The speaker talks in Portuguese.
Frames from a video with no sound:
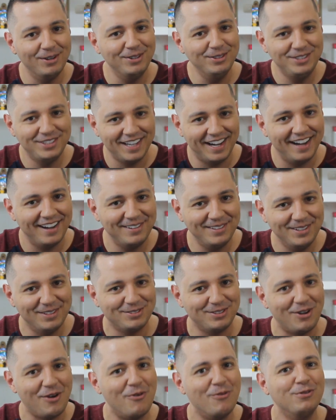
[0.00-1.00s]
o Thiago,
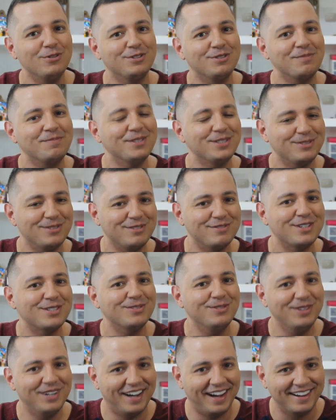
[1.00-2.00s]
eu sou a última pessoa que vai
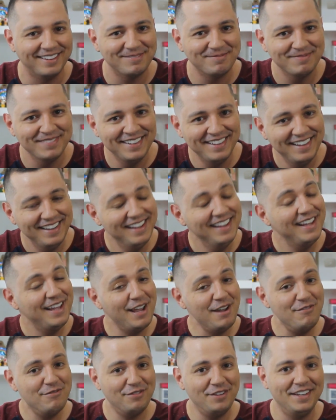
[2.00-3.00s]
julgar.
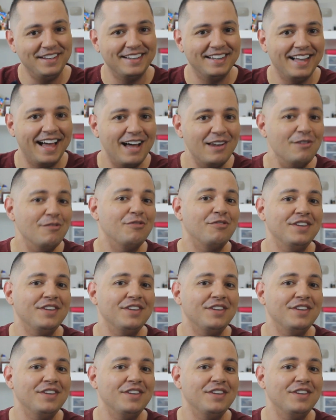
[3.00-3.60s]
Enfim, lá no